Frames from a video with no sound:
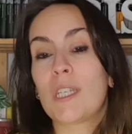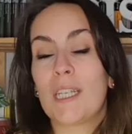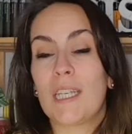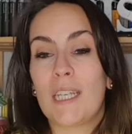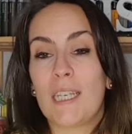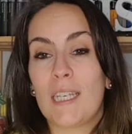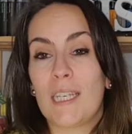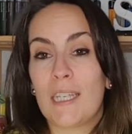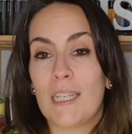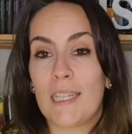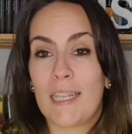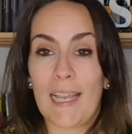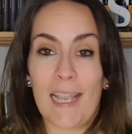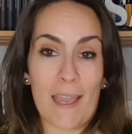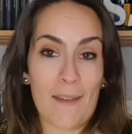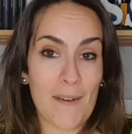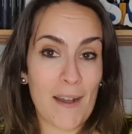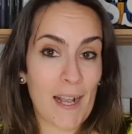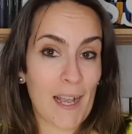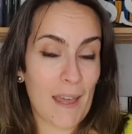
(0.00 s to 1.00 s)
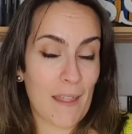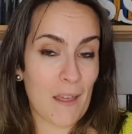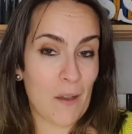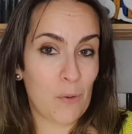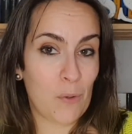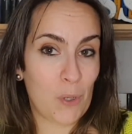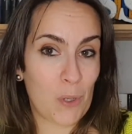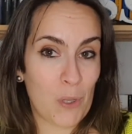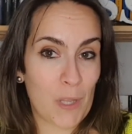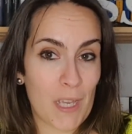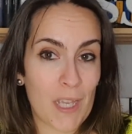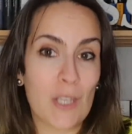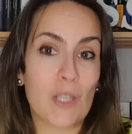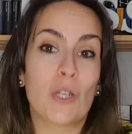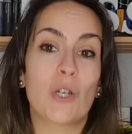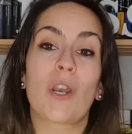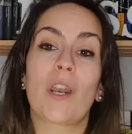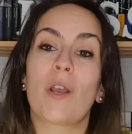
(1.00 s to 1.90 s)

y de qué va cada uno de ellos,